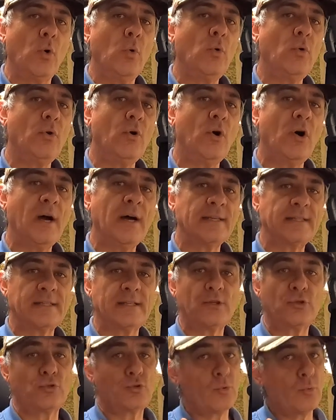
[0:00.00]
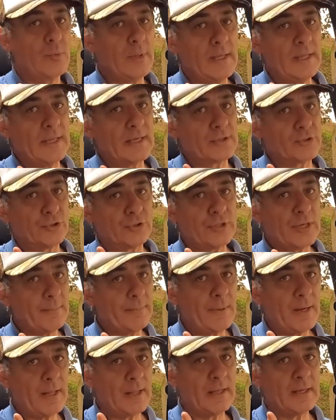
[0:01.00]
uno hace subidas o
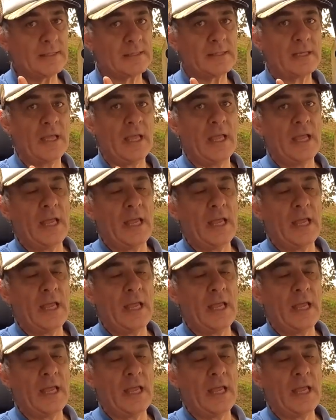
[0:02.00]
trepadas,